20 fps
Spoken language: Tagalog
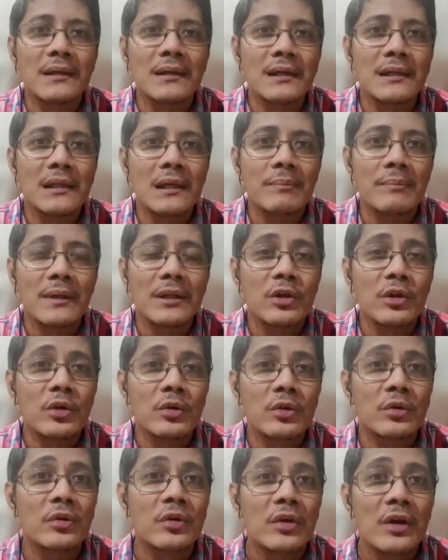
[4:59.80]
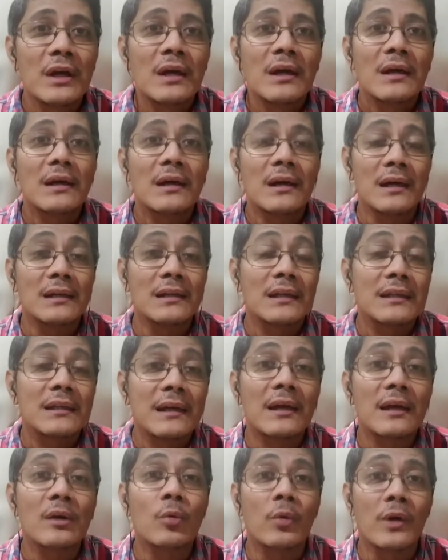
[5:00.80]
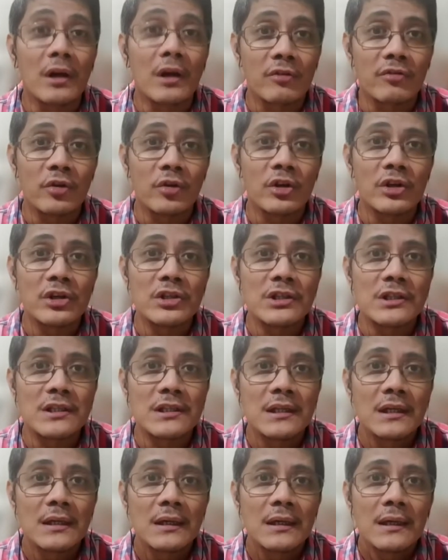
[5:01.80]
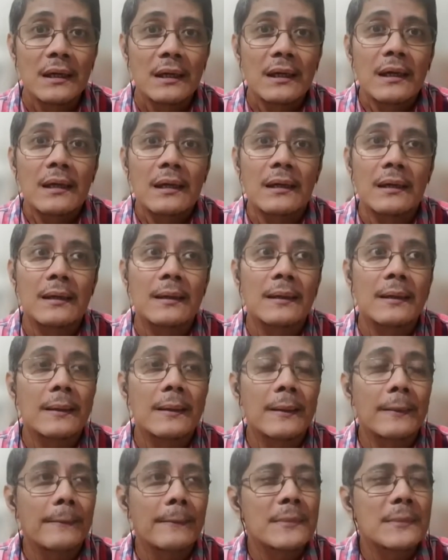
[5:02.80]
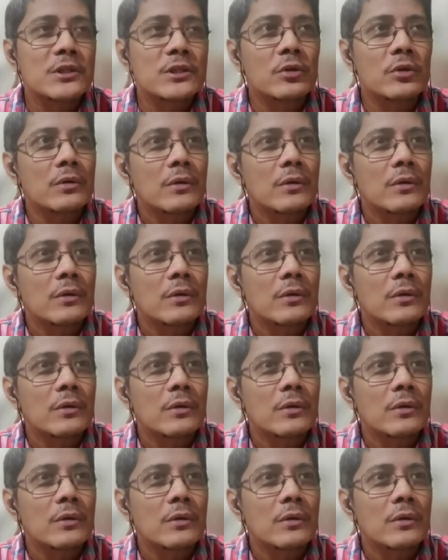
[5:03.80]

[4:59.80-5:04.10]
naman yung uh, natirang workforce. Um, so